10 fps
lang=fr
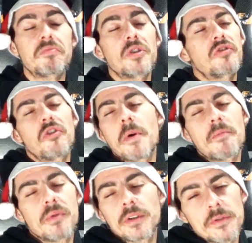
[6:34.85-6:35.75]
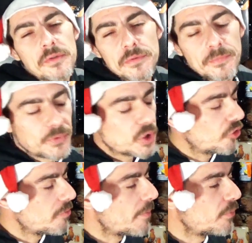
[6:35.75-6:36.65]
Je fais même plus attention. Je
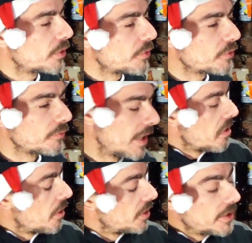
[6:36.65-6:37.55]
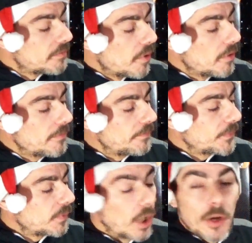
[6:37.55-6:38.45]
fais même plus attention. Honnêtement,
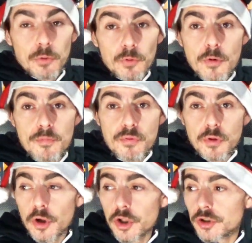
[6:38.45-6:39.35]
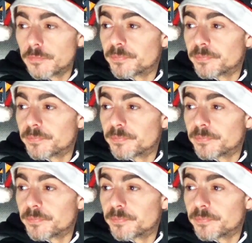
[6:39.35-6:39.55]
voilà, non, le Blue Crush,